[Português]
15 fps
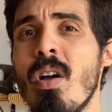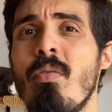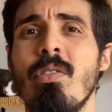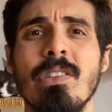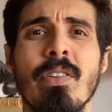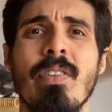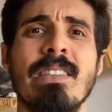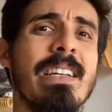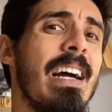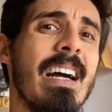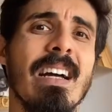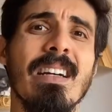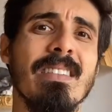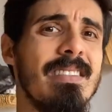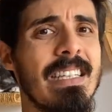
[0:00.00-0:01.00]
você fazer
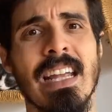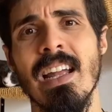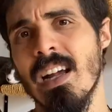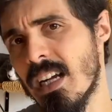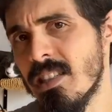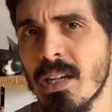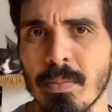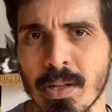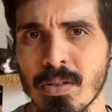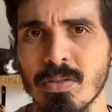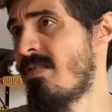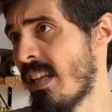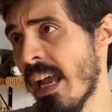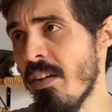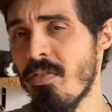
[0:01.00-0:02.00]
sem agachamentos,
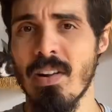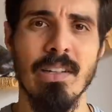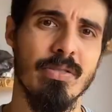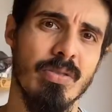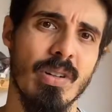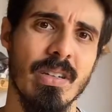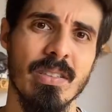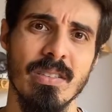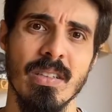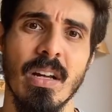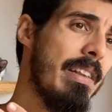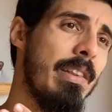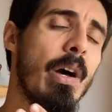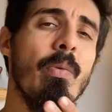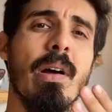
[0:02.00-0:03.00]
sem flexões.
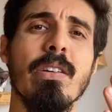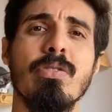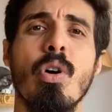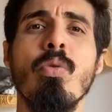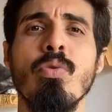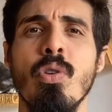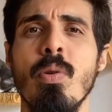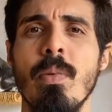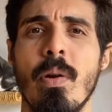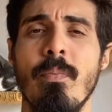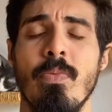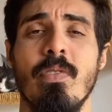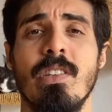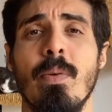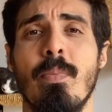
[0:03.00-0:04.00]
Não é só um número.
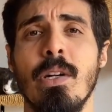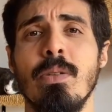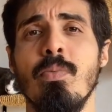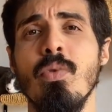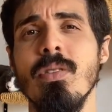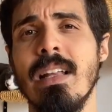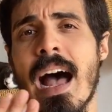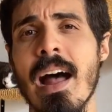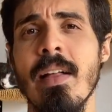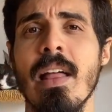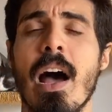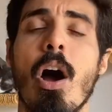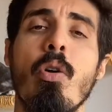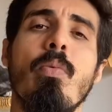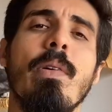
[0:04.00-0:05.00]
Você pode mudar
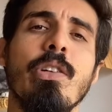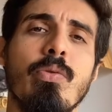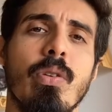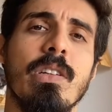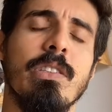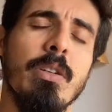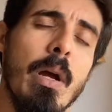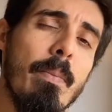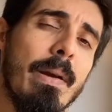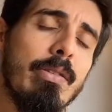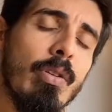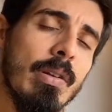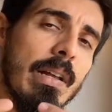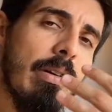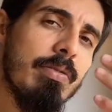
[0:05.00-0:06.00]
algumas coisas para
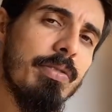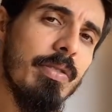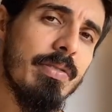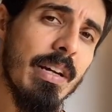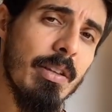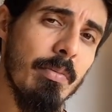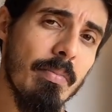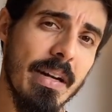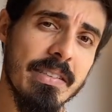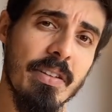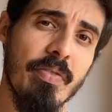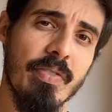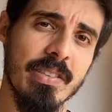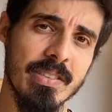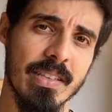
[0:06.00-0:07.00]
tornar o seu treino mais
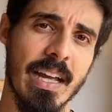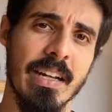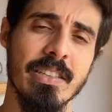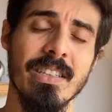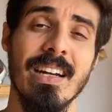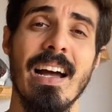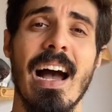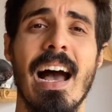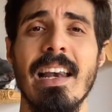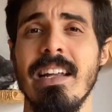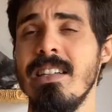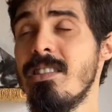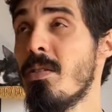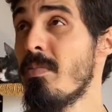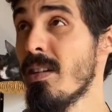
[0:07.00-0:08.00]
eficiente, além
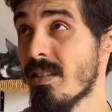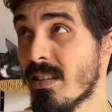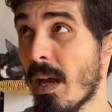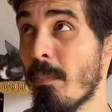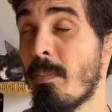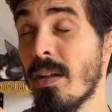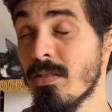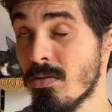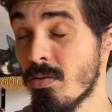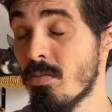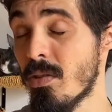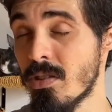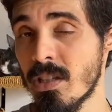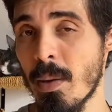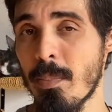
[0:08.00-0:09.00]
de aumentar apenas o
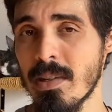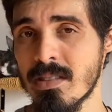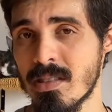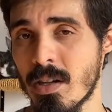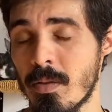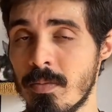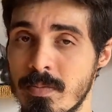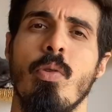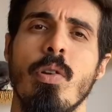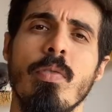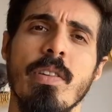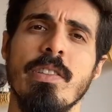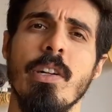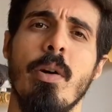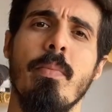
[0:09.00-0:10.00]
número de repetição. Quando
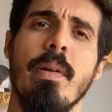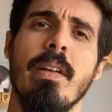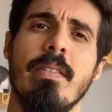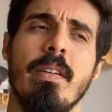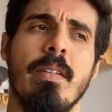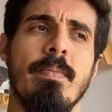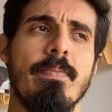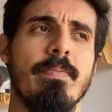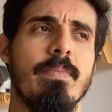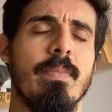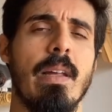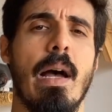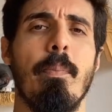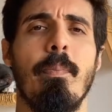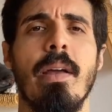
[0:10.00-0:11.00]
você aumenta
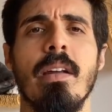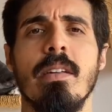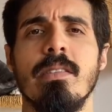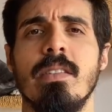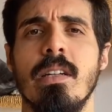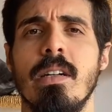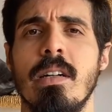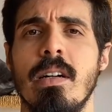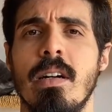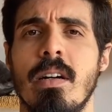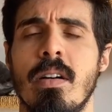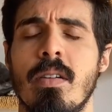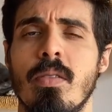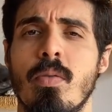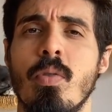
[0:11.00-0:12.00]
apenas a
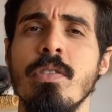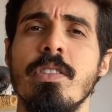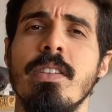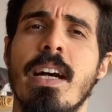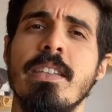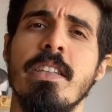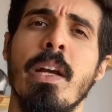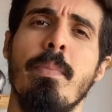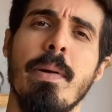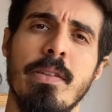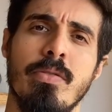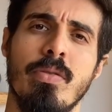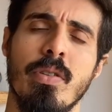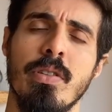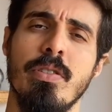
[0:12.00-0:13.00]
quantidade de
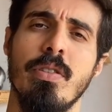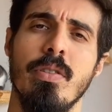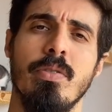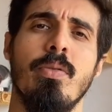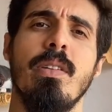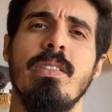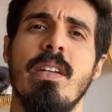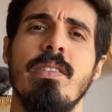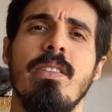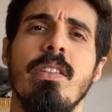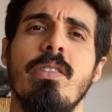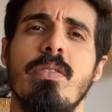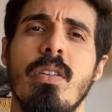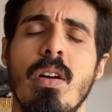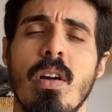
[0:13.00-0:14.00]
repetições de um
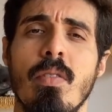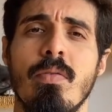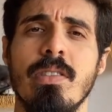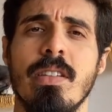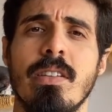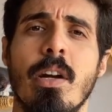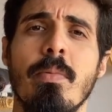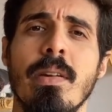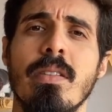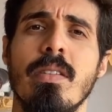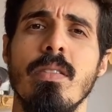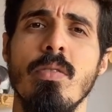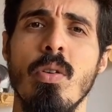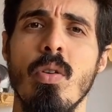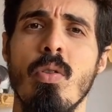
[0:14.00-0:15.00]
exercício, você está
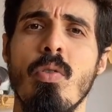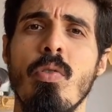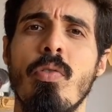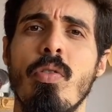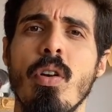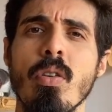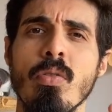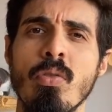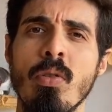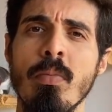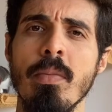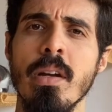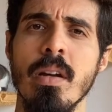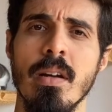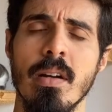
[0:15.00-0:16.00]
aumentando o
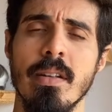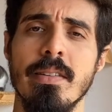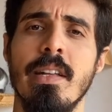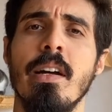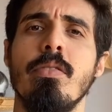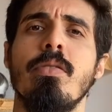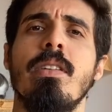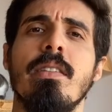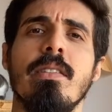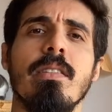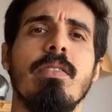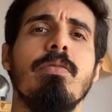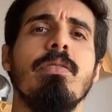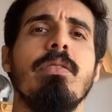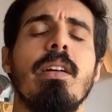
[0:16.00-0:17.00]
volume dentro da
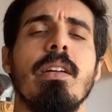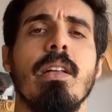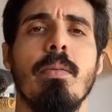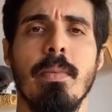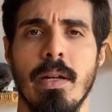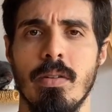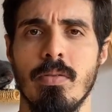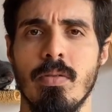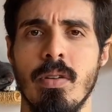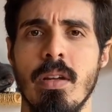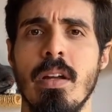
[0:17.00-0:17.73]
sessão de treinamento.